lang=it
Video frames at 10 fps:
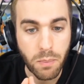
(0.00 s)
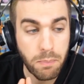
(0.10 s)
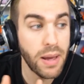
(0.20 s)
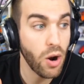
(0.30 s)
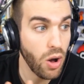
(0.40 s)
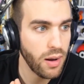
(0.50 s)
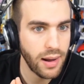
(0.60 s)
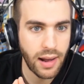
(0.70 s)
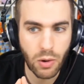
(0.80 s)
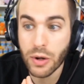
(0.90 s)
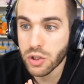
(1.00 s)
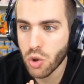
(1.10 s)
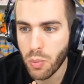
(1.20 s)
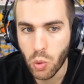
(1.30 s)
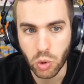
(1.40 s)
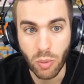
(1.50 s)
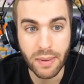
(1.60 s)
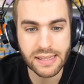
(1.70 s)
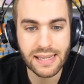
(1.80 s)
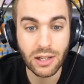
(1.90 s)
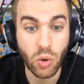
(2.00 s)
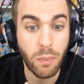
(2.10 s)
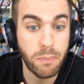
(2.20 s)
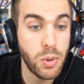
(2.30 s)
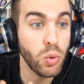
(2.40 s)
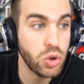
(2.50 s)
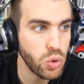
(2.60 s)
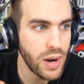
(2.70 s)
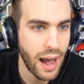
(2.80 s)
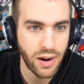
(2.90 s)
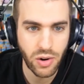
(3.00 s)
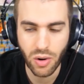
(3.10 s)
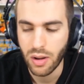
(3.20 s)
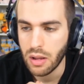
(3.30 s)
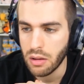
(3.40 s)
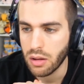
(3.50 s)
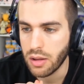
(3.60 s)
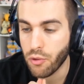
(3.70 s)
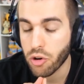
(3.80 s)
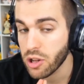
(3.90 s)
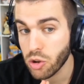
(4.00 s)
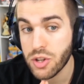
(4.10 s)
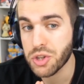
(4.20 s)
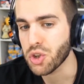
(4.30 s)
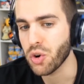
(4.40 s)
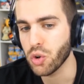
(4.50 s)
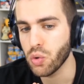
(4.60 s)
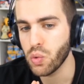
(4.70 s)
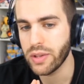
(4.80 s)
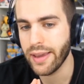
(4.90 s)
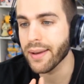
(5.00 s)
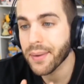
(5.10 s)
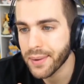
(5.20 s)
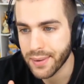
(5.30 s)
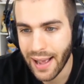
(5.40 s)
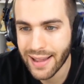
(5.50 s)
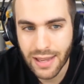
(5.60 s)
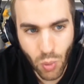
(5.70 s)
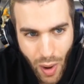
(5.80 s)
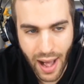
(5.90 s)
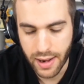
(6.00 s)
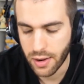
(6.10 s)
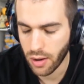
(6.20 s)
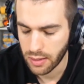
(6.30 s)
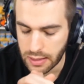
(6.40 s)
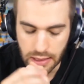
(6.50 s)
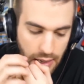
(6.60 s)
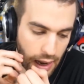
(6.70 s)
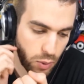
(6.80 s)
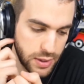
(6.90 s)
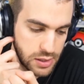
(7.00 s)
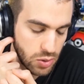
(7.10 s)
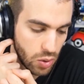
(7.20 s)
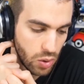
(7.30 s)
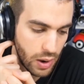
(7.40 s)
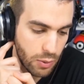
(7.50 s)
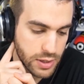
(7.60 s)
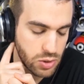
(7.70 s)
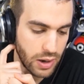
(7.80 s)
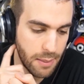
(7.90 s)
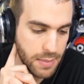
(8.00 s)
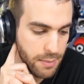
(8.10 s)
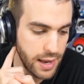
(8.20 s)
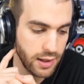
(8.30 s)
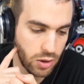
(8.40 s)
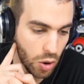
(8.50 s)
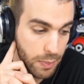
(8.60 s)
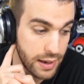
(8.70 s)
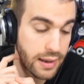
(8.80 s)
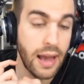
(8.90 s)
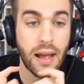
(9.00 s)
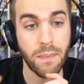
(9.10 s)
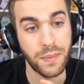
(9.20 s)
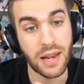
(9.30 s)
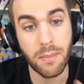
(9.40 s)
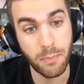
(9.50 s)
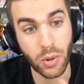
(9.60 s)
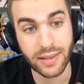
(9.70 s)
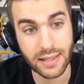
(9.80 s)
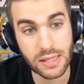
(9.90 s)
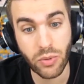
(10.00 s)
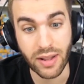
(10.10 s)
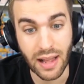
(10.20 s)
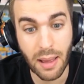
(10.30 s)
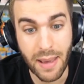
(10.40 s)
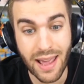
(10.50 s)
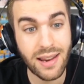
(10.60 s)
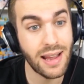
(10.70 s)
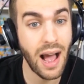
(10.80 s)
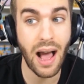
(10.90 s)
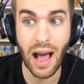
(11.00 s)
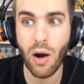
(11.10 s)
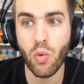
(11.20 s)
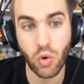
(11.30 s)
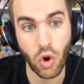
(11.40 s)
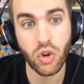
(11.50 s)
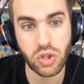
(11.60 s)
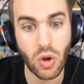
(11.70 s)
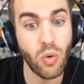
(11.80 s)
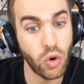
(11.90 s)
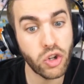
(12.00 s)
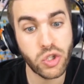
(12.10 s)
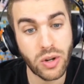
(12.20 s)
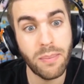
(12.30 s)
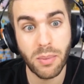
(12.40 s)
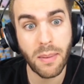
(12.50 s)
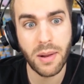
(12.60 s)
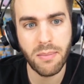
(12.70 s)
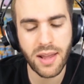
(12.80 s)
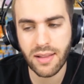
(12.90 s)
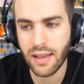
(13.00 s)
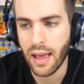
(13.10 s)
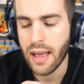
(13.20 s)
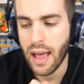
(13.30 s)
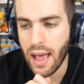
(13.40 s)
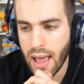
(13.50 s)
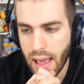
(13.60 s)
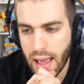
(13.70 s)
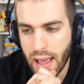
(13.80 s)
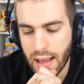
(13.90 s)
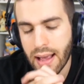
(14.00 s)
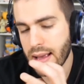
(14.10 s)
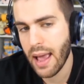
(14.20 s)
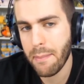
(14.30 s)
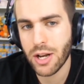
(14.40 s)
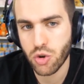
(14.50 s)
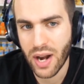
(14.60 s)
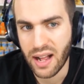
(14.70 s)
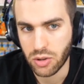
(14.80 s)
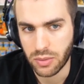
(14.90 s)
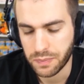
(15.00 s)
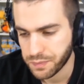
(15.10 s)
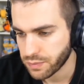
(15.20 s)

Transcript: Però a questo punto, passato più di un anno, i fornitori si sono dovuti adeguare no? a, questo, a, questo, cambiamento perché l'importazione dall'America ha un costo, ha un costo che probabilmente è, è maggiorato